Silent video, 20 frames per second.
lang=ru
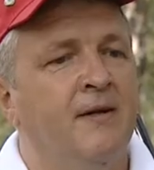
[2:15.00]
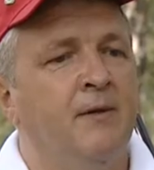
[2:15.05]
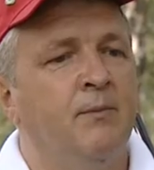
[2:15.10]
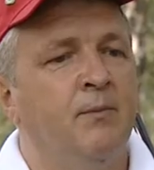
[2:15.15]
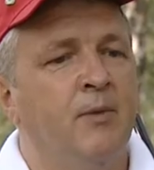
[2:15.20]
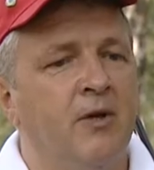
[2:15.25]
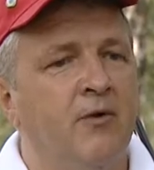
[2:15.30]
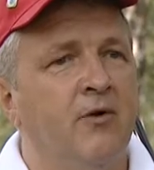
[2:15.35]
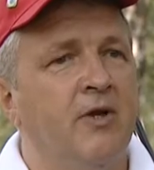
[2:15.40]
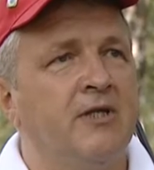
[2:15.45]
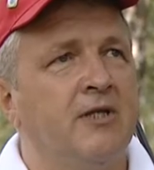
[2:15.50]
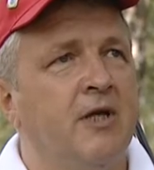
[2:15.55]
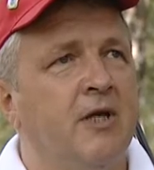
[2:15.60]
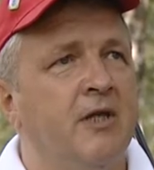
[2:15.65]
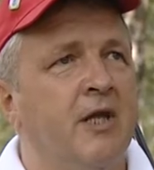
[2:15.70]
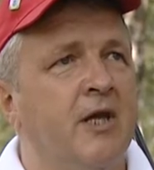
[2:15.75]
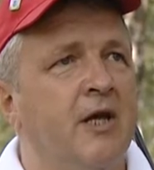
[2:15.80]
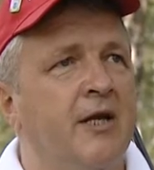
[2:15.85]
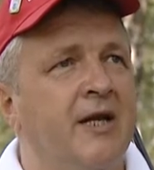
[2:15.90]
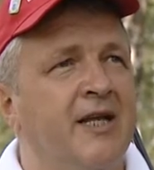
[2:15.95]
Первый раз,
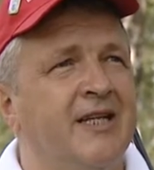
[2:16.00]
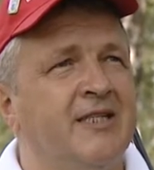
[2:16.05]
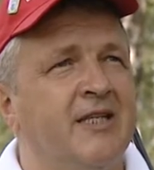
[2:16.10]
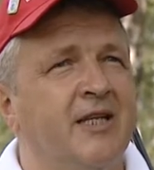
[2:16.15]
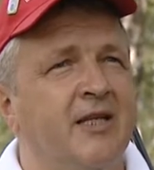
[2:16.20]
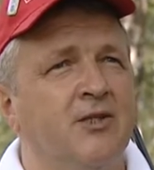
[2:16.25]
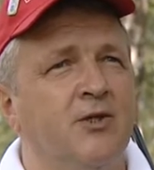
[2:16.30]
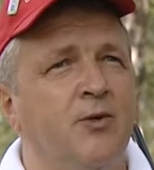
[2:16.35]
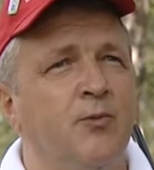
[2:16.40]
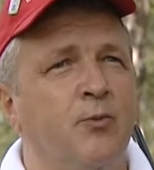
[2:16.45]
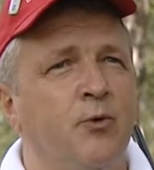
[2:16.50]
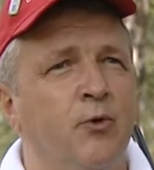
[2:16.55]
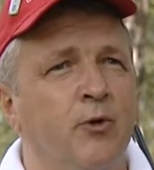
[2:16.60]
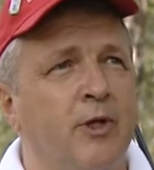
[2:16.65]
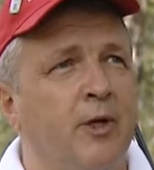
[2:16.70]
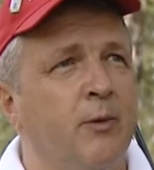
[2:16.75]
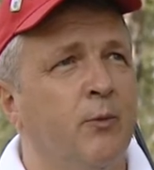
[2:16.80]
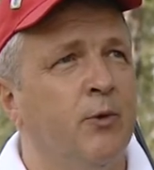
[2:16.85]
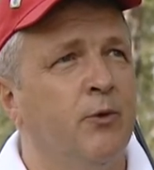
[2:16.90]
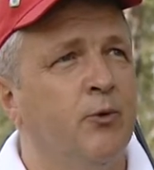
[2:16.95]
когда играл, стал
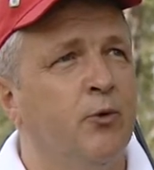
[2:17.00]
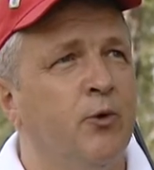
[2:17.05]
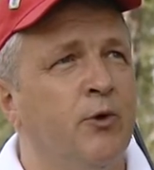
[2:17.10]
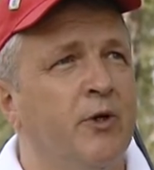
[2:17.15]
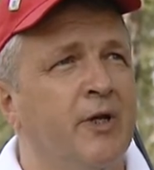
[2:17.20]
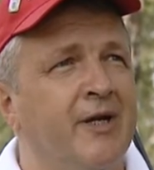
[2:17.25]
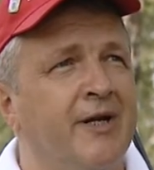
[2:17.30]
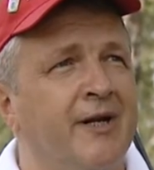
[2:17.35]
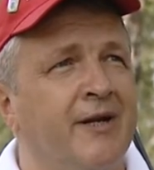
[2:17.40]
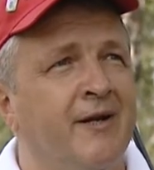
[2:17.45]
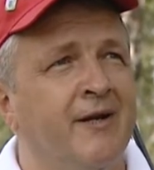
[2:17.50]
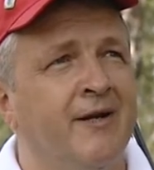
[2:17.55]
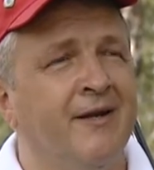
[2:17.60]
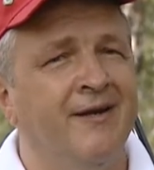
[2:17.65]
чемпионом турнира.